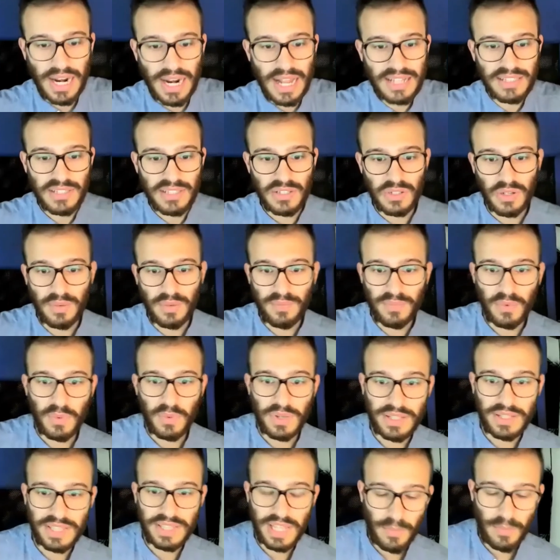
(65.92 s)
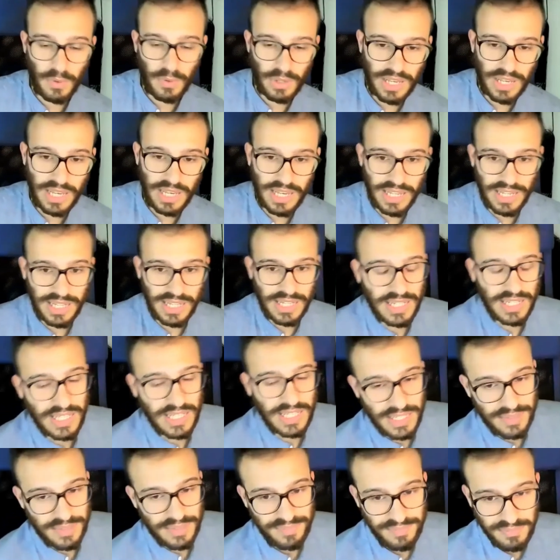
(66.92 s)
ringrazio. Andiamo nel
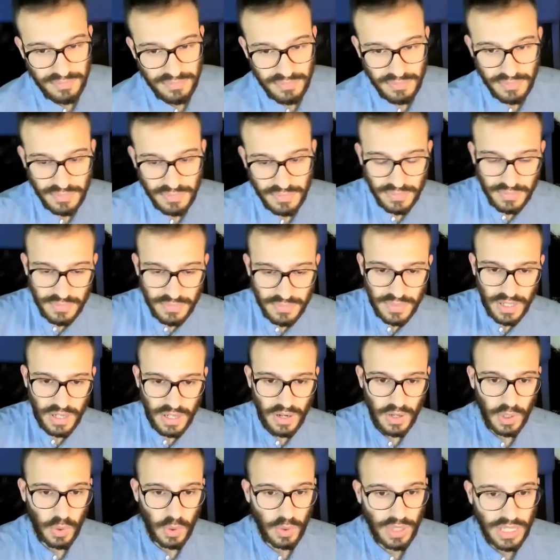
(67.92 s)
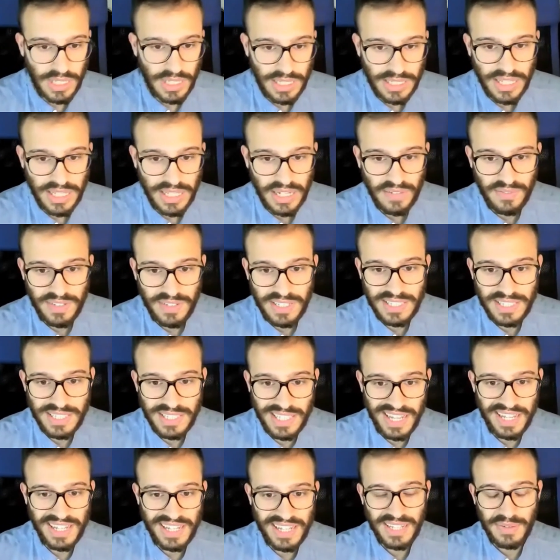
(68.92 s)
eh, clou
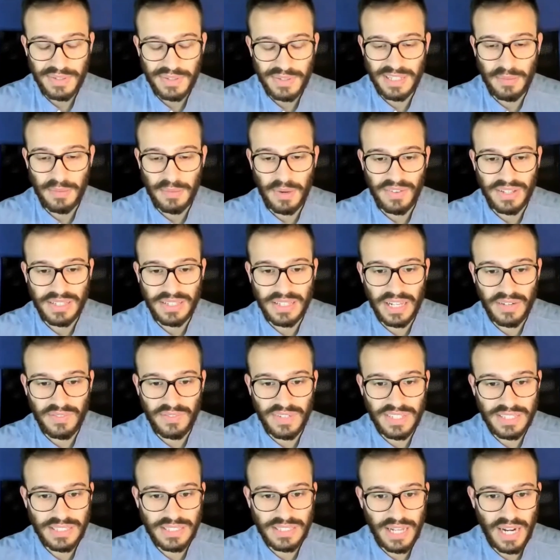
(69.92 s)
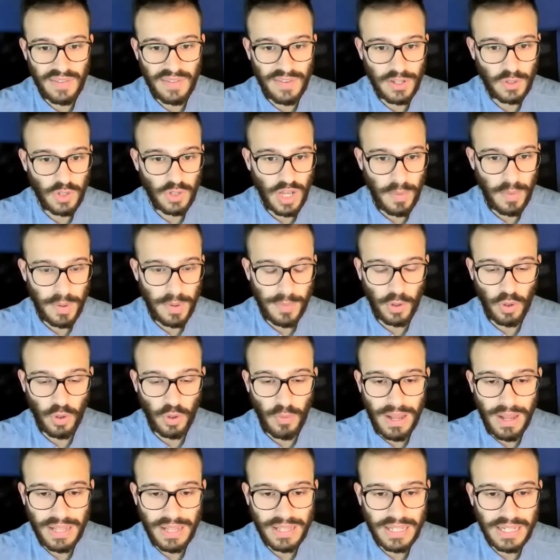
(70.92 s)
dell'intervista, questa breve intervista. Le faccio la prima
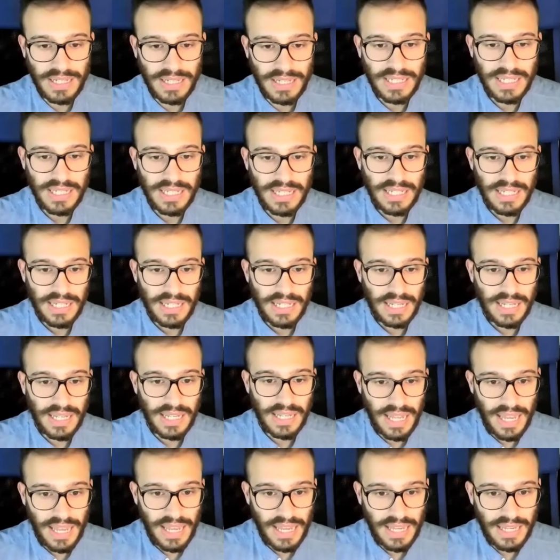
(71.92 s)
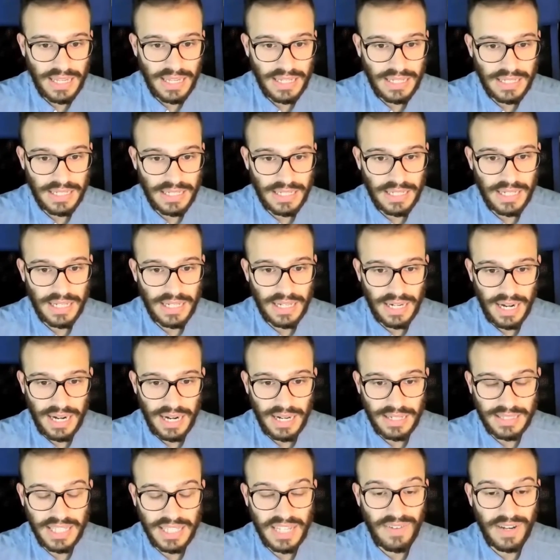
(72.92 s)
domanda che è eh,
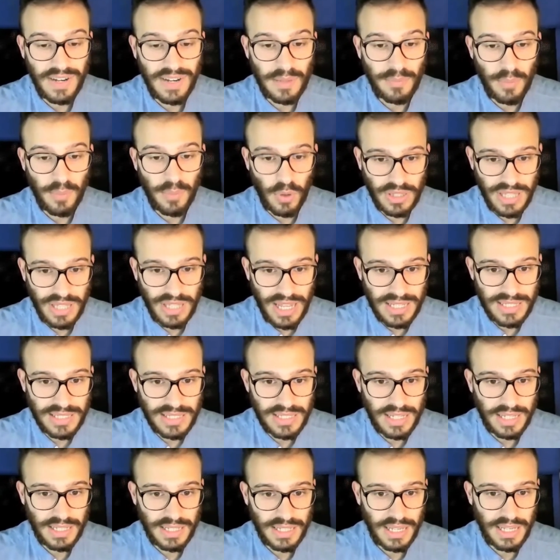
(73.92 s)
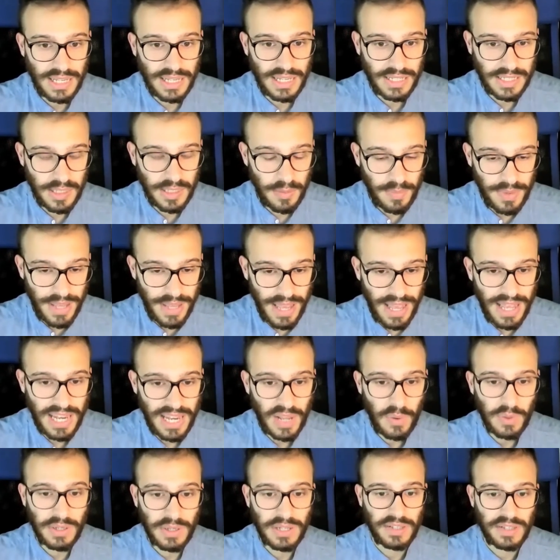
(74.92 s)
relativa all'importanza del
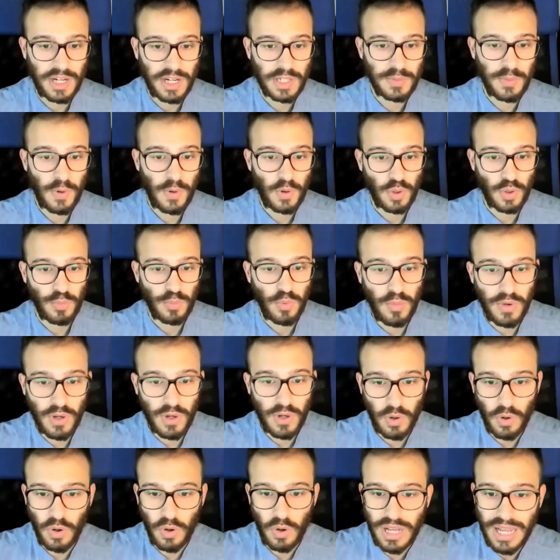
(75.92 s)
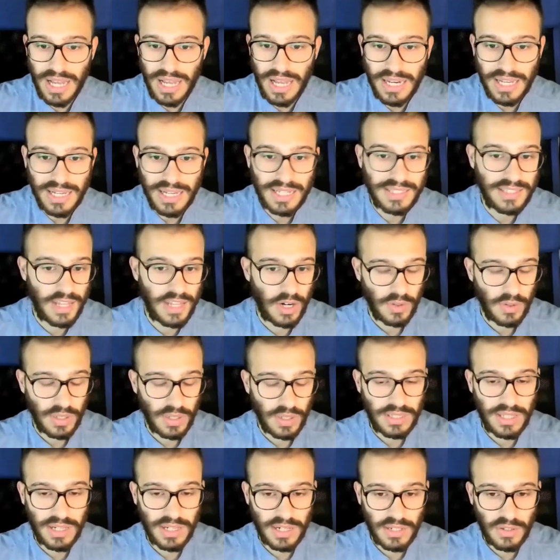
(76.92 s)
TPL, quindi trasporto pubblico locale all'interno
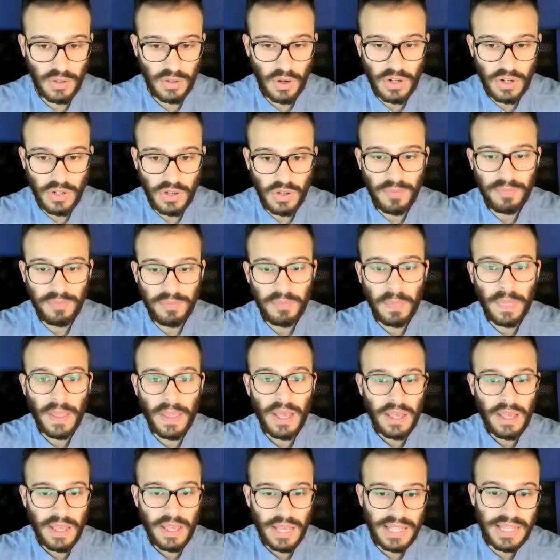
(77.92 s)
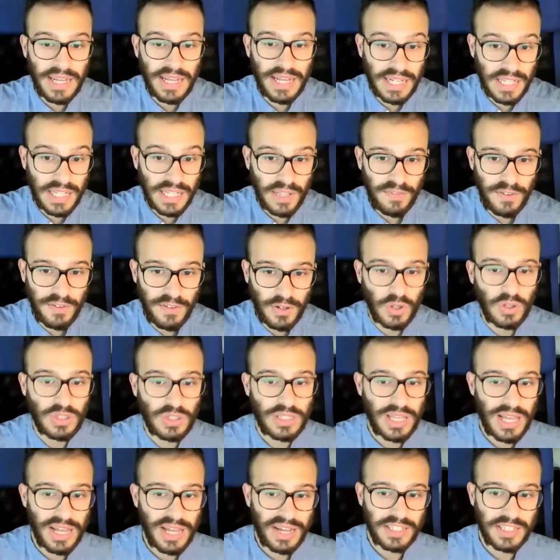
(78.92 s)
del territorio e delle
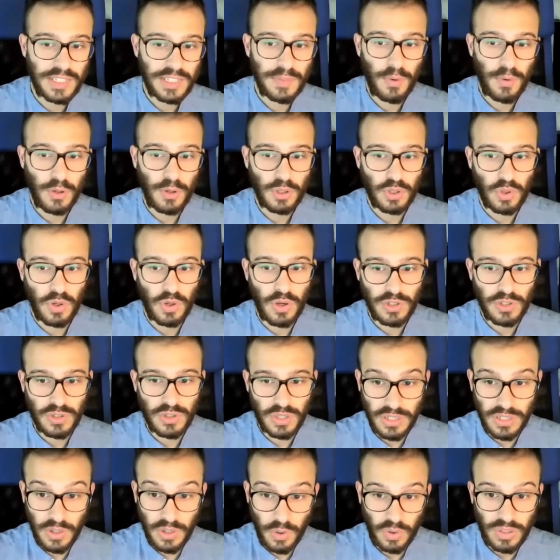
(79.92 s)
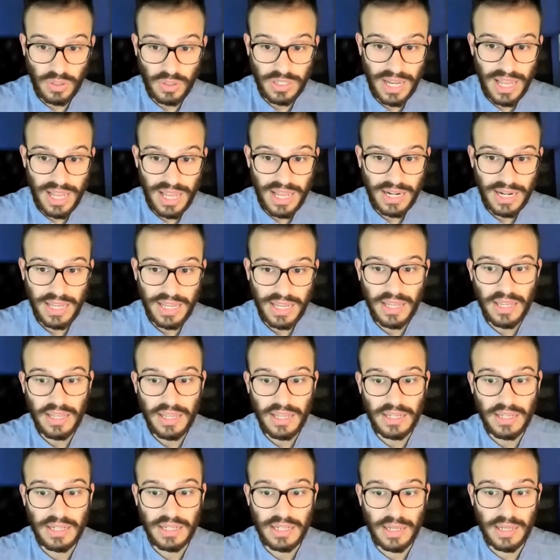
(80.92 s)
difficoltà che si possono
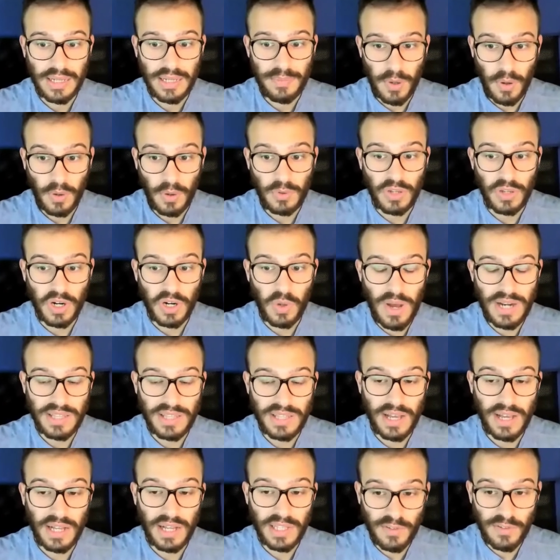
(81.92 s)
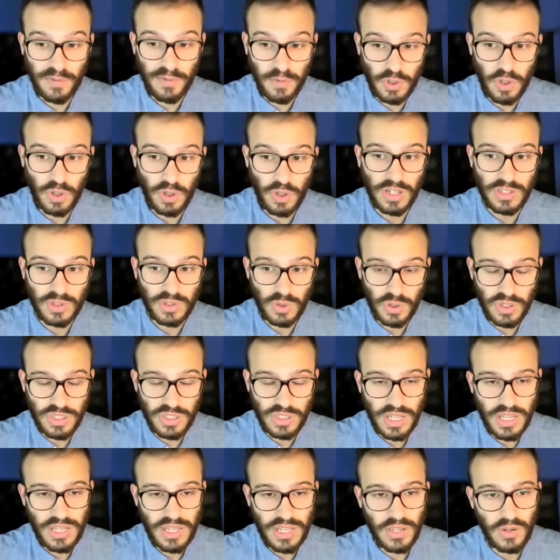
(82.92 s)
incontrare eh, per quanto riguarda la diffusione e il
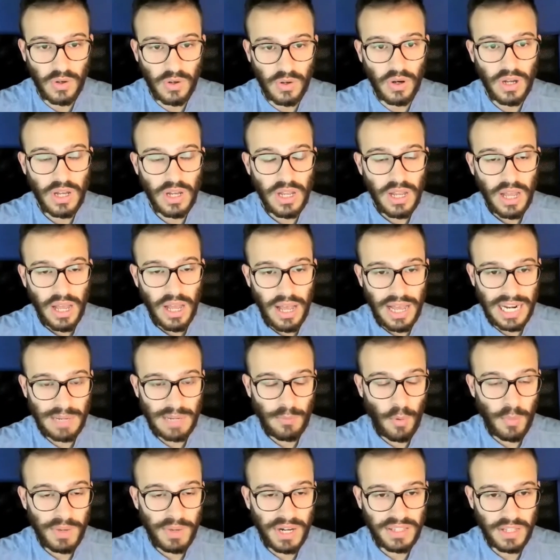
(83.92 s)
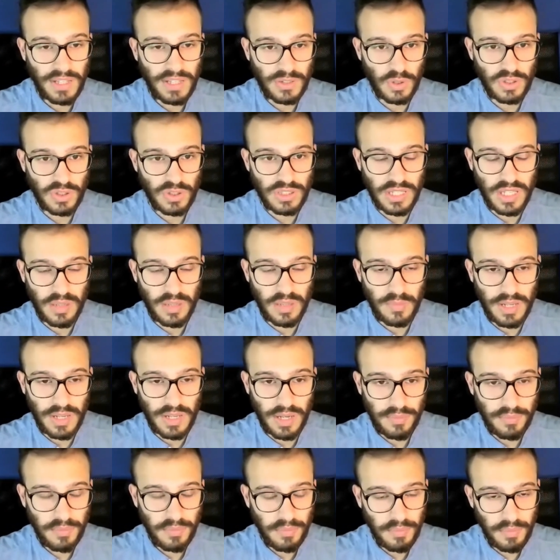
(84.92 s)
sostegno alla mobilità
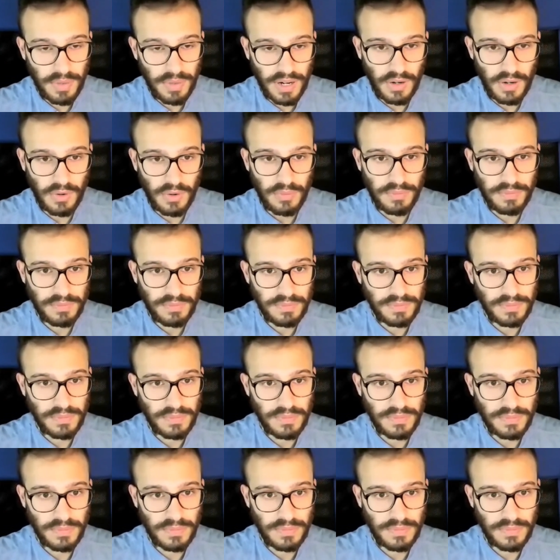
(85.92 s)
sostenibile. Prego.